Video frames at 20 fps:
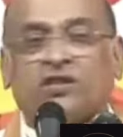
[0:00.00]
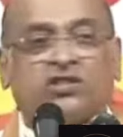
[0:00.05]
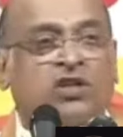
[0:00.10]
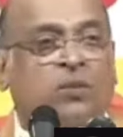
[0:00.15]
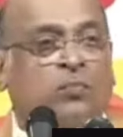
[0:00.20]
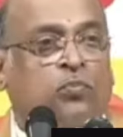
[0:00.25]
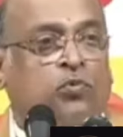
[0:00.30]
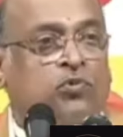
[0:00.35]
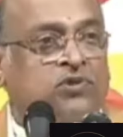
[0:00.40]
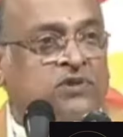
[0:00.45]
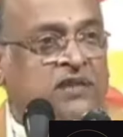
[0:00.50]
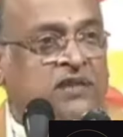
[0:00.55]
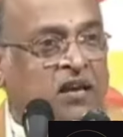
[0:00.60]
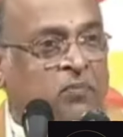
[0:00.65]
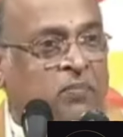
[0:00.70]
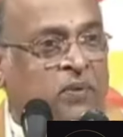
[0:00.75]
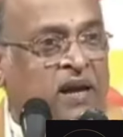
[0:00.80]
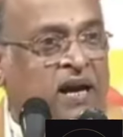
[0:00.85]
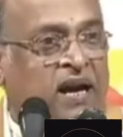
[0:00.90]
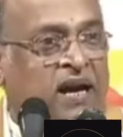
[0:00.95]
మనస్సు ఎప్పుడు
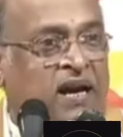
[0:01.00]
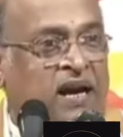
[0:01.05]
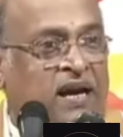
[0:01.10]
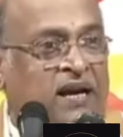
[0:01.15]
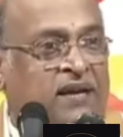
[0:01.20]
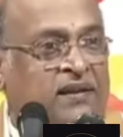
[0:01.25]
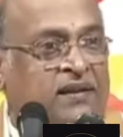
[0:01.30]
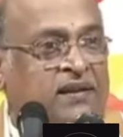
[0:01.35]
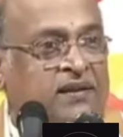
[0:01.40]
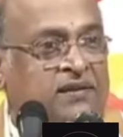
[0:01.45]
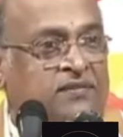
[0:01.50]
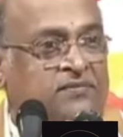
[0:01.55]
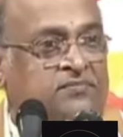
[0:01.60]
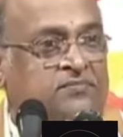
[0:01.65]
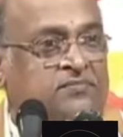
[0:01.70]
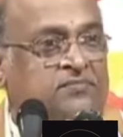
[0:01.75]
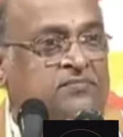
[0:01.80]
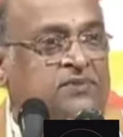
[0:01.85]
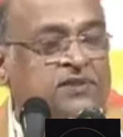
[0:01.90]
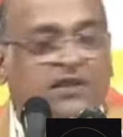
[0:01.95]
చిన్నపిల్లాడు లాంటిది
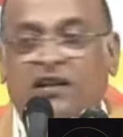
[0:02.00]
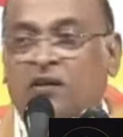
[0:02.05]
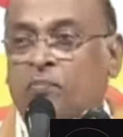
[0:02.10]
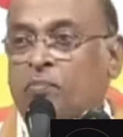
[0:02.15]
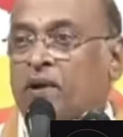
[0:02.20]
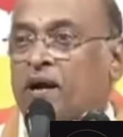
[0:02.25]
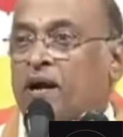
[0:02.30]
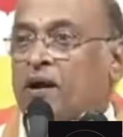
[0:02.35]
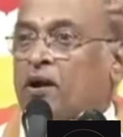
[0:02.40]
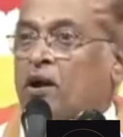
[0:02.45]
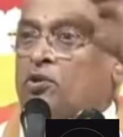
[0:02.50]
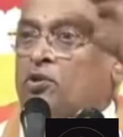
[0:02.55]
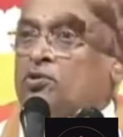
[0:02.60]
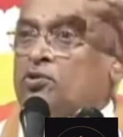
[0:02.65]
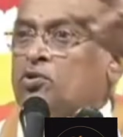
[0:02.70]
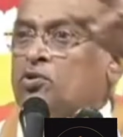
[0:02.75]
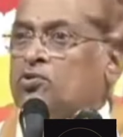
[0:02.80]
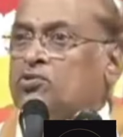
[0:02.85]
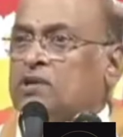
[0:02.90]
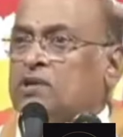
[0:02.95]
చిన్నపిల్లాడు అటు
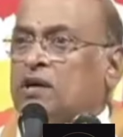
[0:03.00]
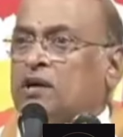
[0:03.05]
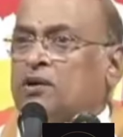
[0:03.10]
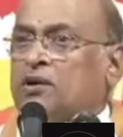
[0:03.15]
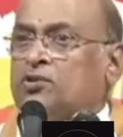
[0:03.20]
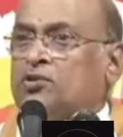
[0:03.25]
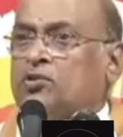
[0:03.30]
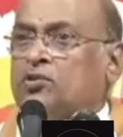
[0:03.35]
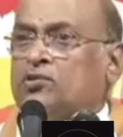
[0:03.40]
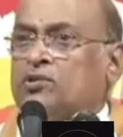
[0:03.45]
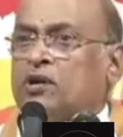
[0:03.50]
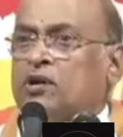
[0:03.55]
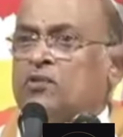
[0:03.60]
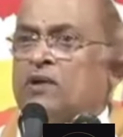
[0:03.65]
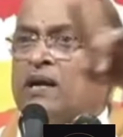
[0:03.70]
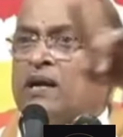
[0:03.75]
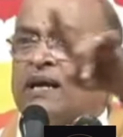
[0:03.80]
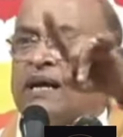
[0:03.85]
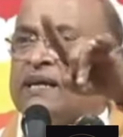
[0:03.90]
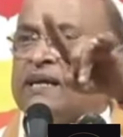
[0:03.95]
తిరుగుతాడు ఇటు తిరుగుతాడు
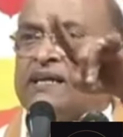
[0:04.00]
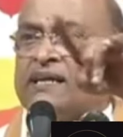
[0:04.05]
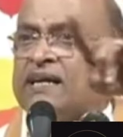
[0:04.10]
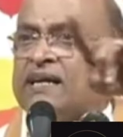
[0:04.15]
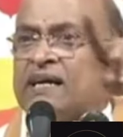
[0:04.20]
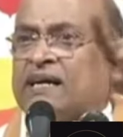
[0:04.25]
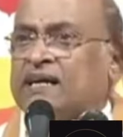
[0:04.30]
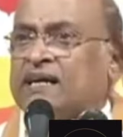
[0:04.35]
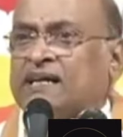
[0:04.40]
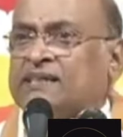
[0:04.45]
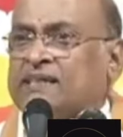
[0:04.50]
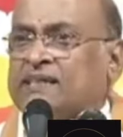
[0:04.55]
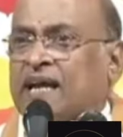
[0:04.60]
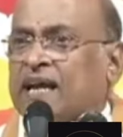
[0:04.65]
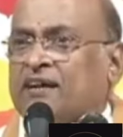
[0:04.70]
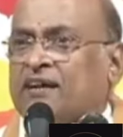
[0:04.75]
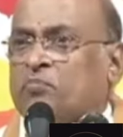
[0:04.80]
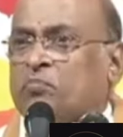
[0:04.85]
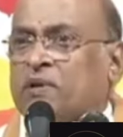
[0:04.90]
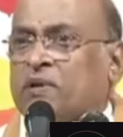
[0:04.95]
వాడిని కట్టేయాలంటే
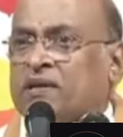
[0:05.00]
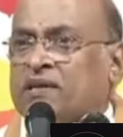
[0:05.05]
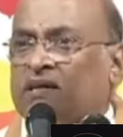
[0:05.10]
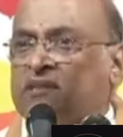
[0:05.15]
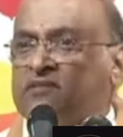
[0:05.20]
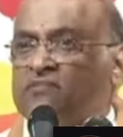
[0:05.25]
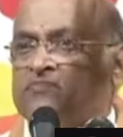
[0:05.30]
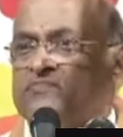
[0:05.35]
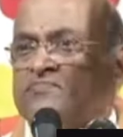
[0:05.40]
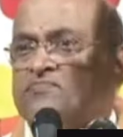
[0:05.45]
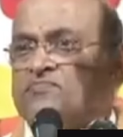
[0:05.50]
చాలా ఇబ్బంది